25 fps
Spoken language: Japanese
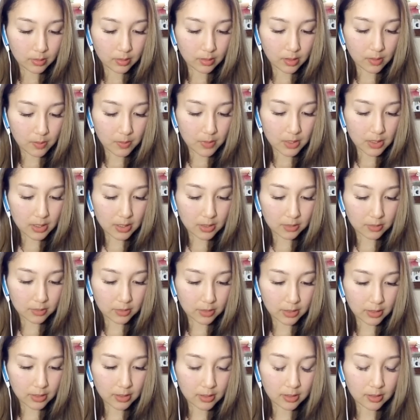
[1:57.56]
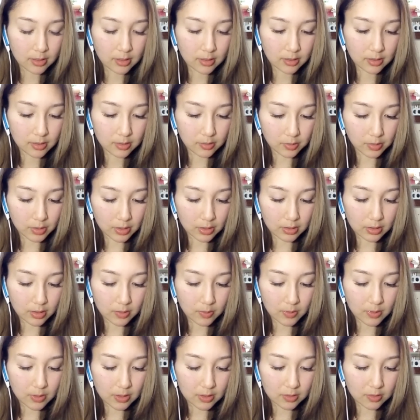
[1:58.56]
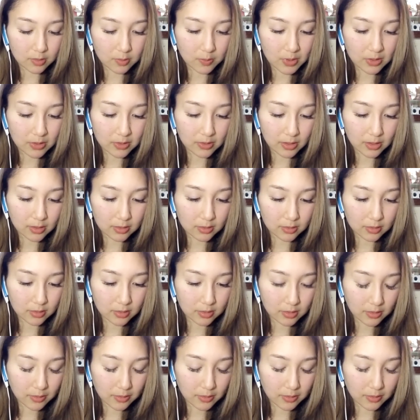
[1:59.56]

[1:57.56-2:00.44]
闇あるねケー闇ある水ある